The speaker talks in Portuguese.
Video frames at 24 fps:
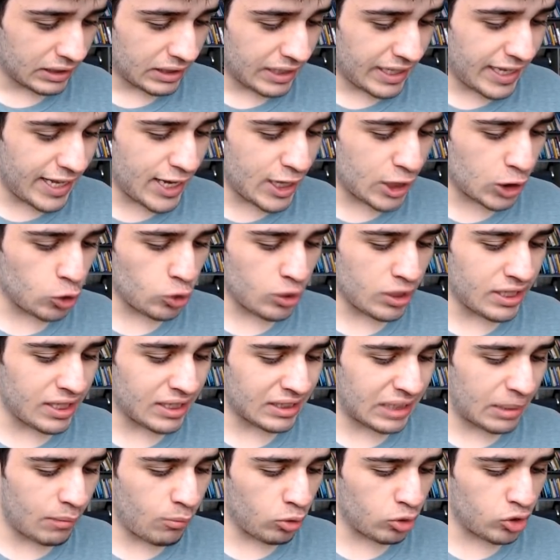Isso, já
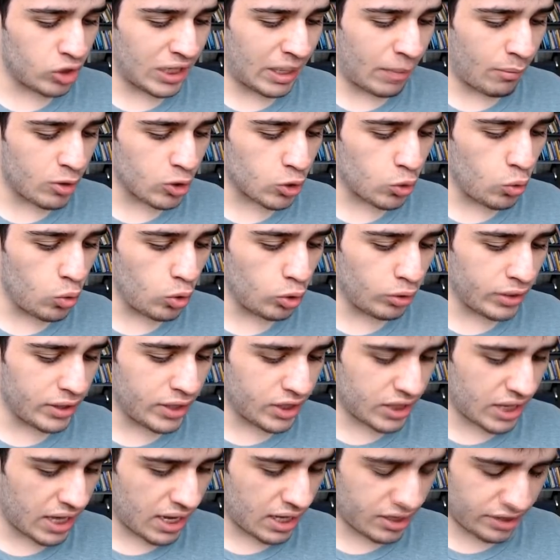acertamos, tiramos o escudo e
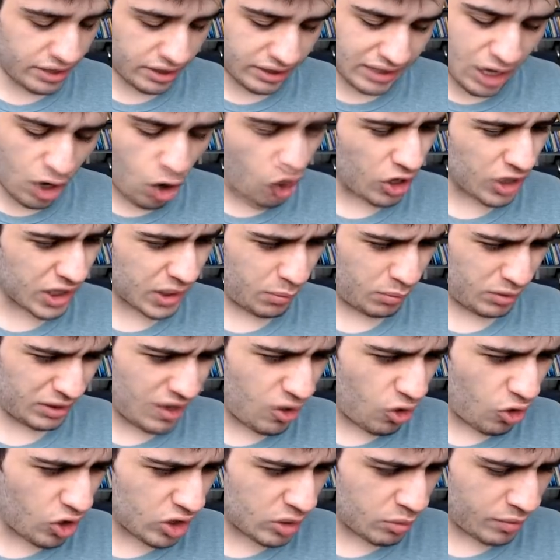já, já tá ótimo, tá
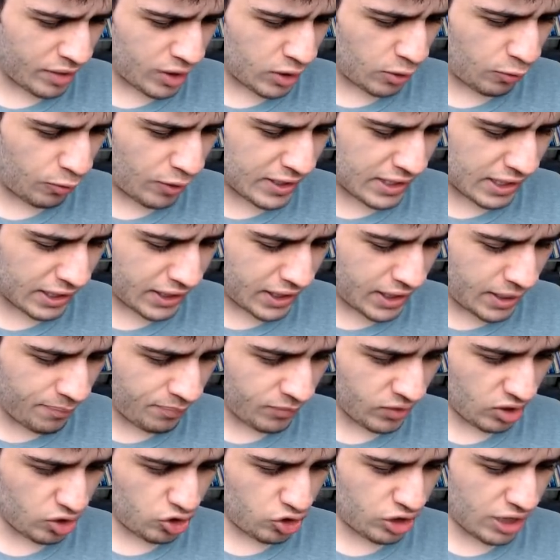ótimo o que a gente fez aqui,
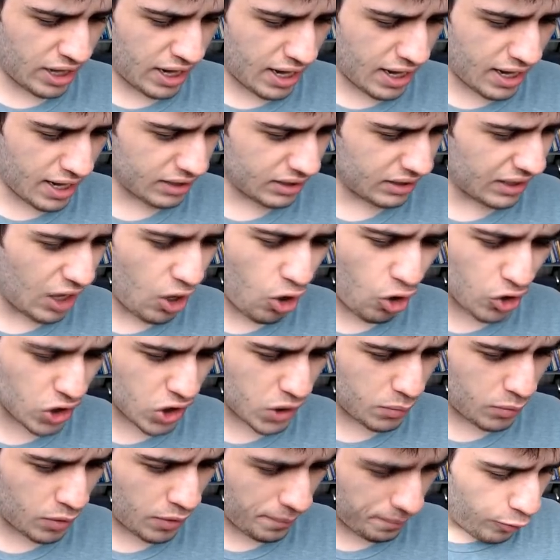já tá
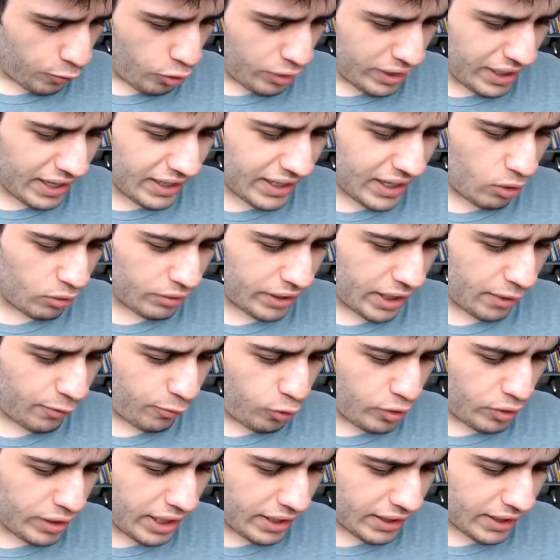ótimo. Fúria não, né?
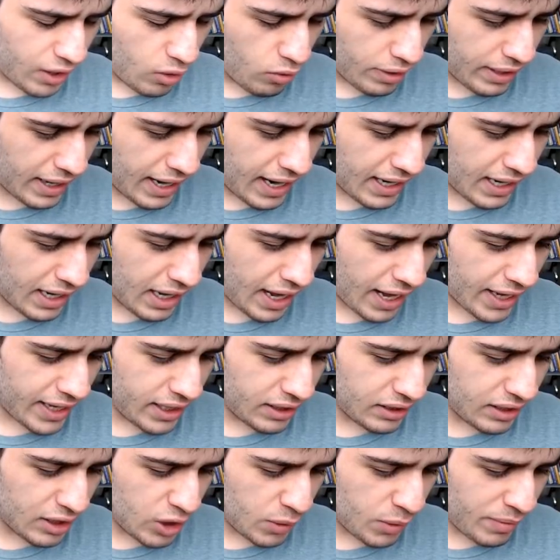Fúria não, cara, aí
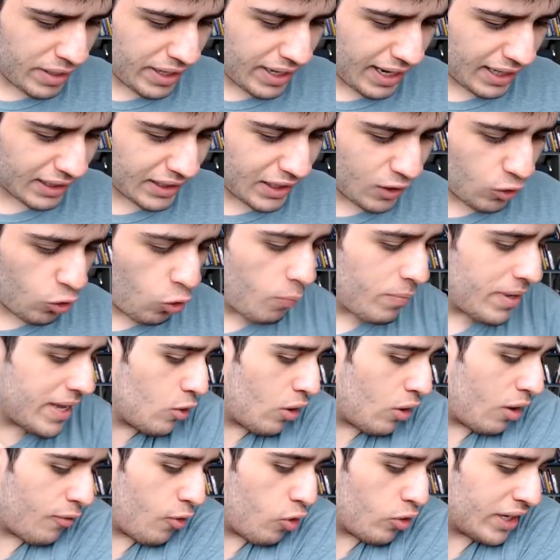tá de brincadeira
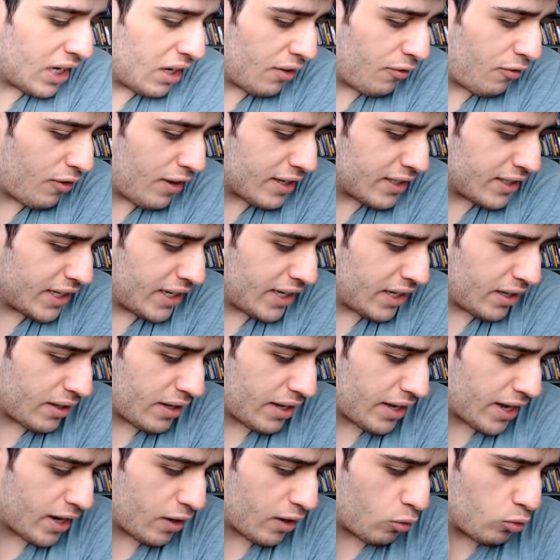comigo. A Valkyria fazer,
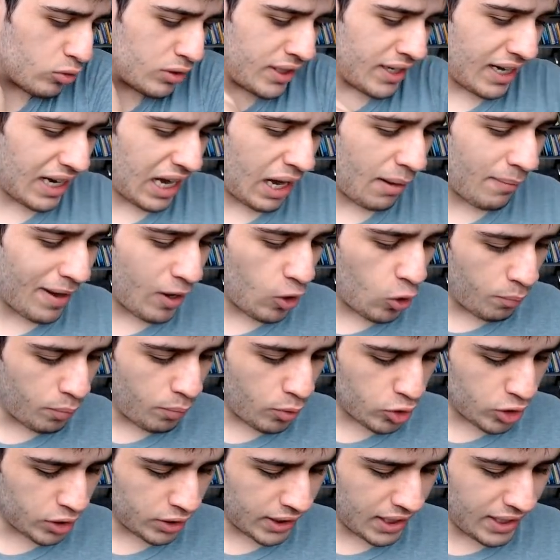é, conseguir acabar com o
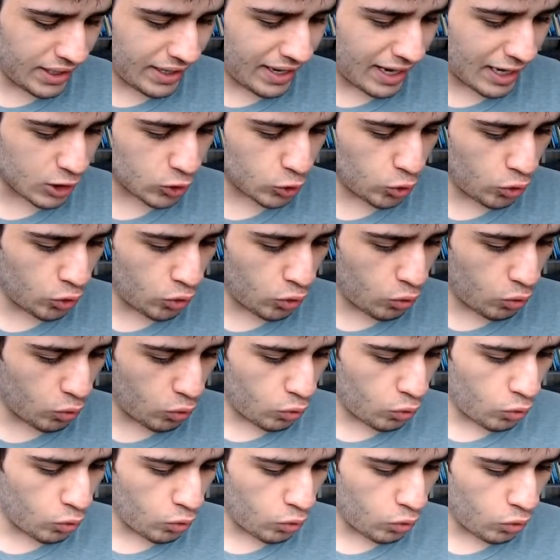push dele, gastou
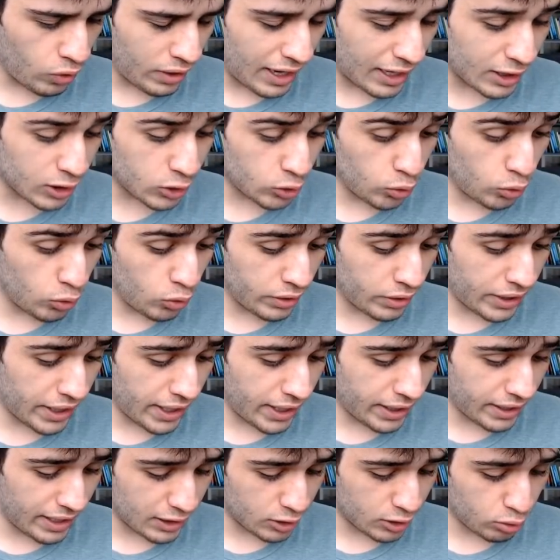o, gastou,
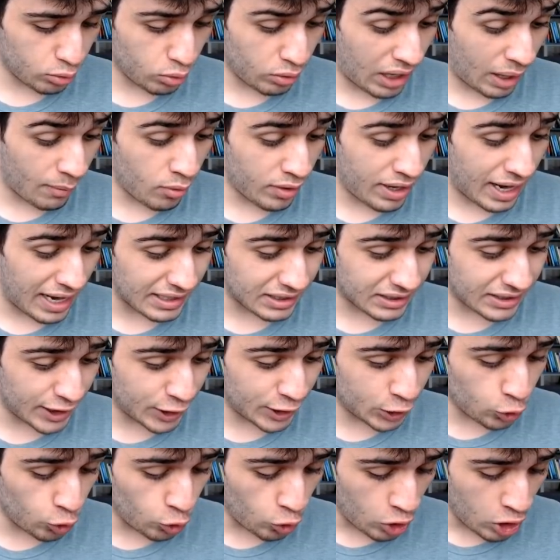né, gastou, acabou
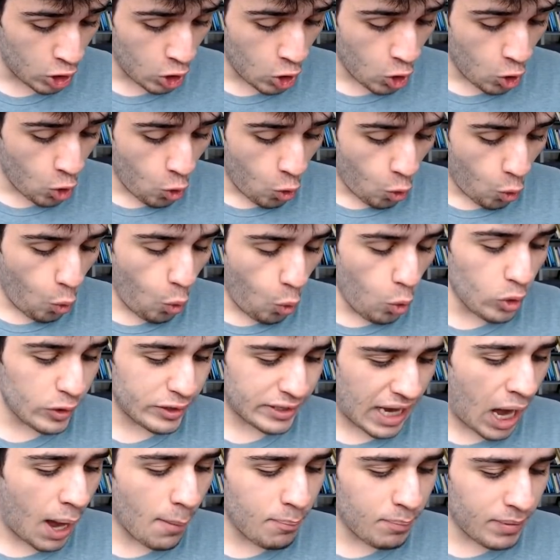gastando o
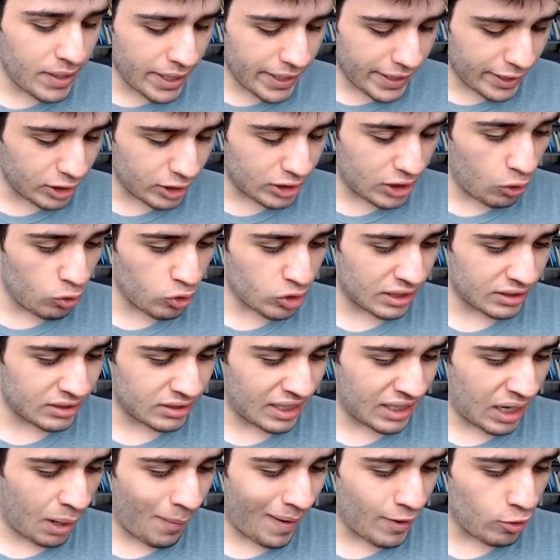zap. Então já
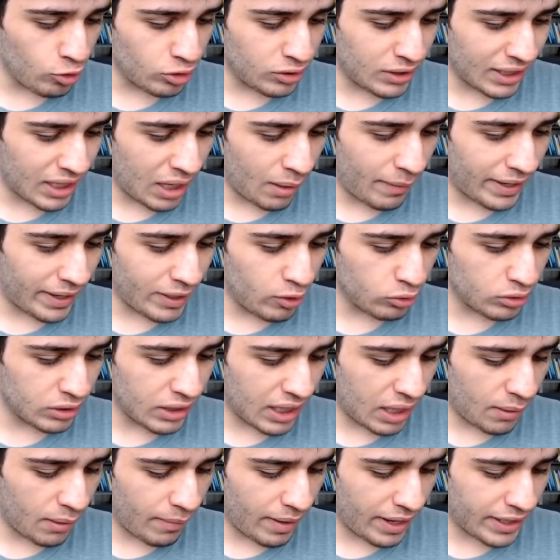taca barril, taca barril,
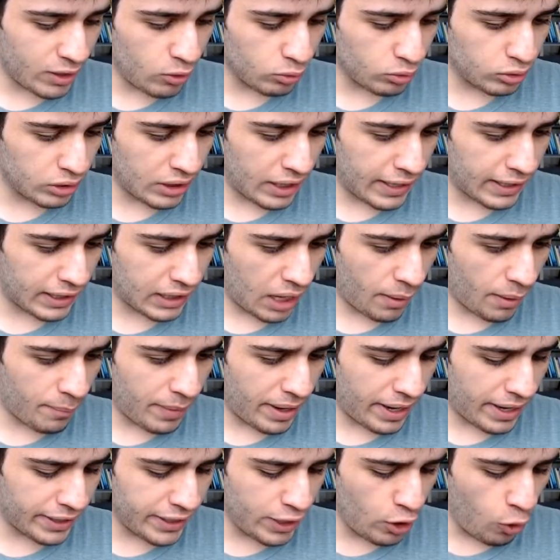taca barril, taca
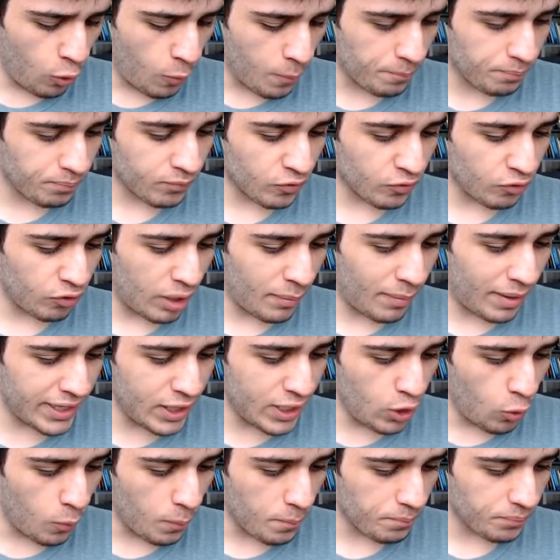barril, vai
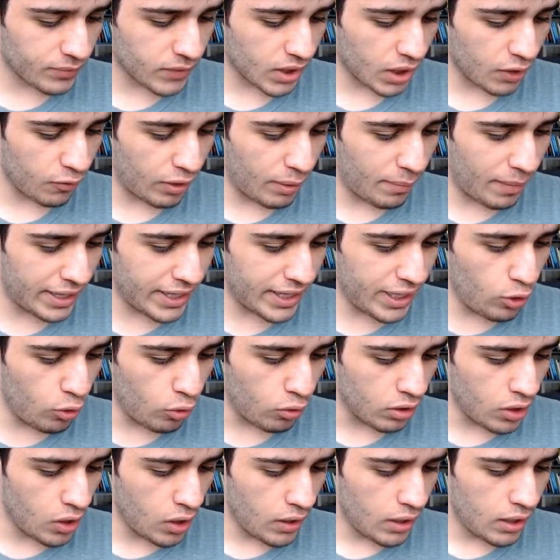barril, vai
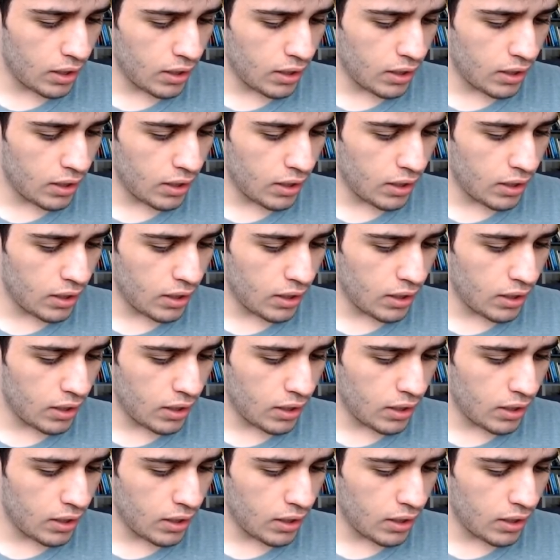barril.